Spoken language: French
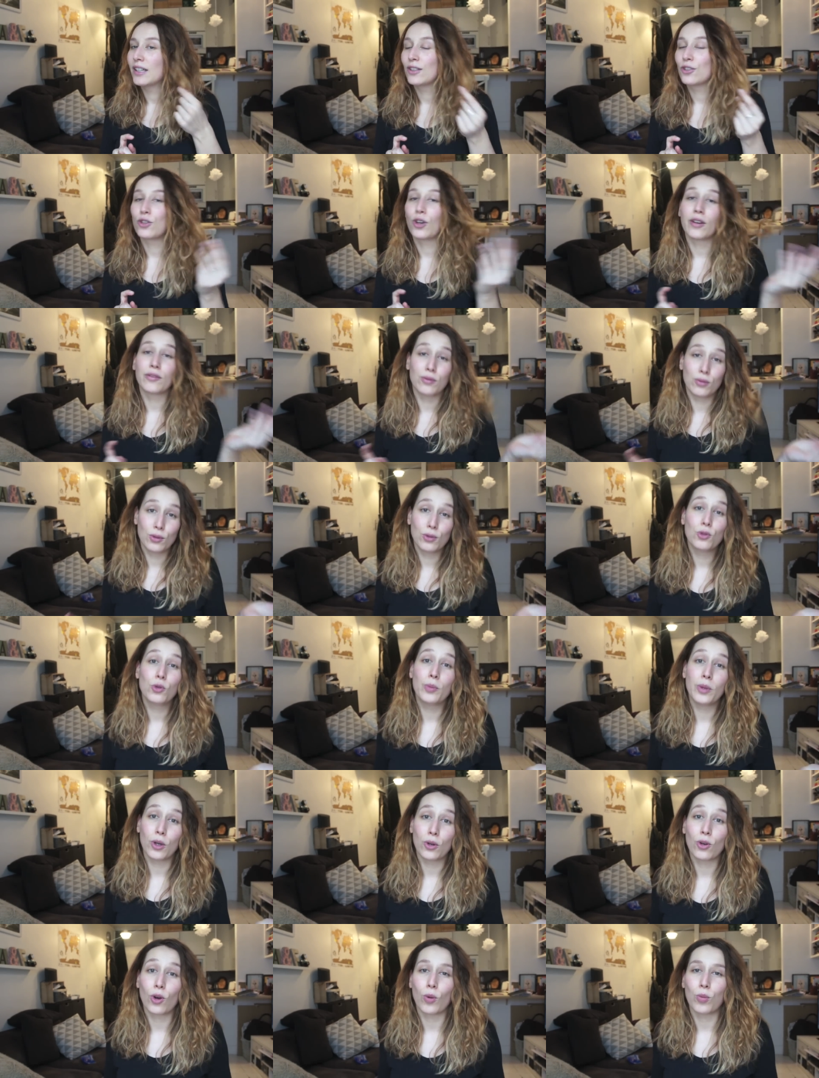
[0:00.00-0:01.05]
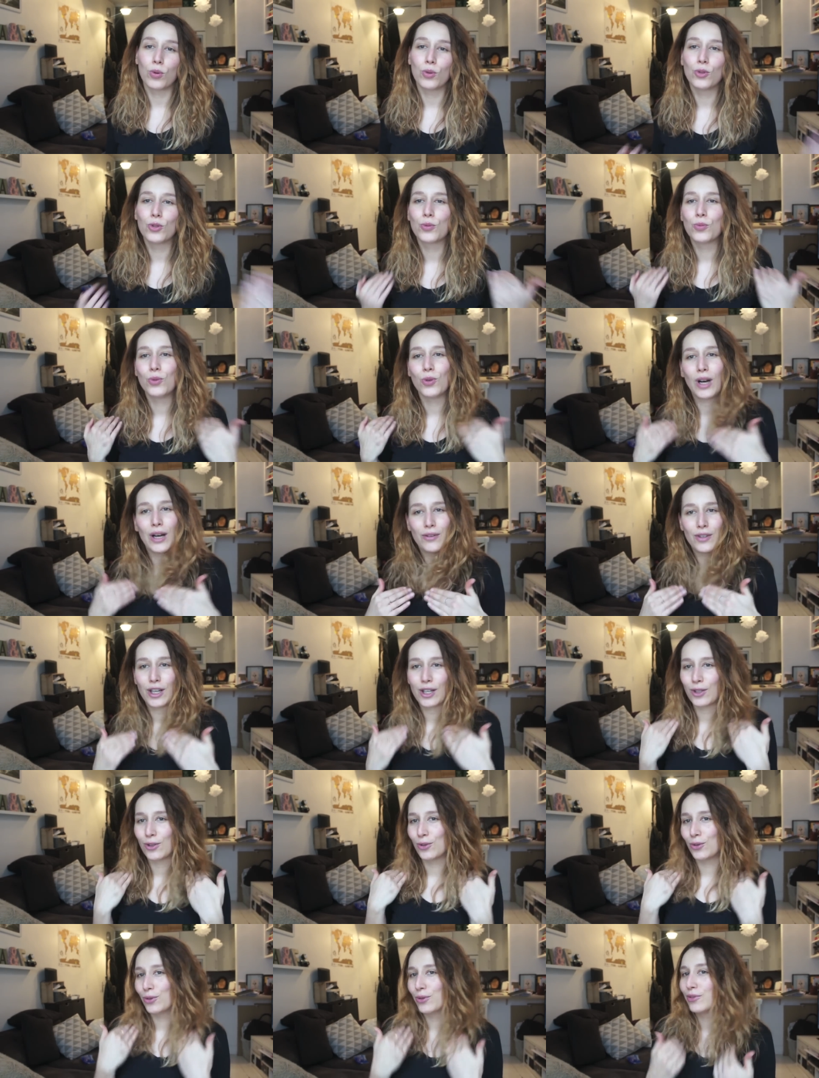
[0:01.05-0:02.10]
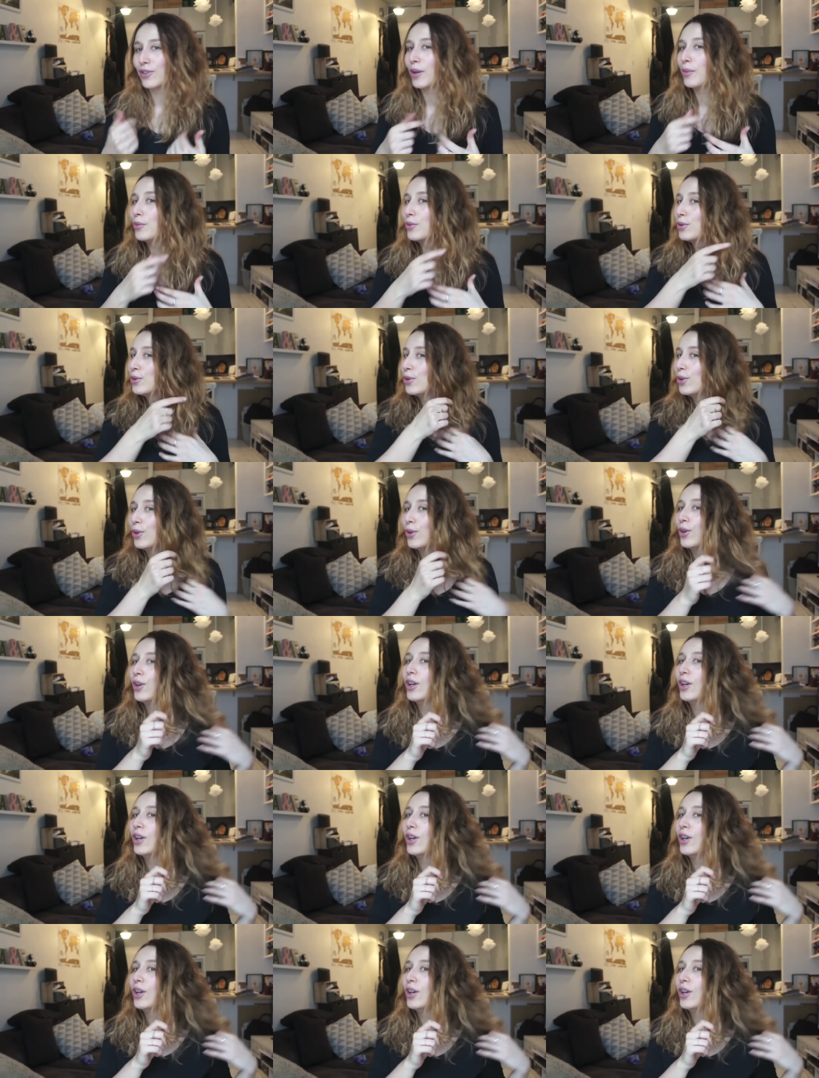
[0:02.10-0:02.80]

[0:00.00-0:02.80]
J'aurais voulu couper encore plus pour avoir le fameux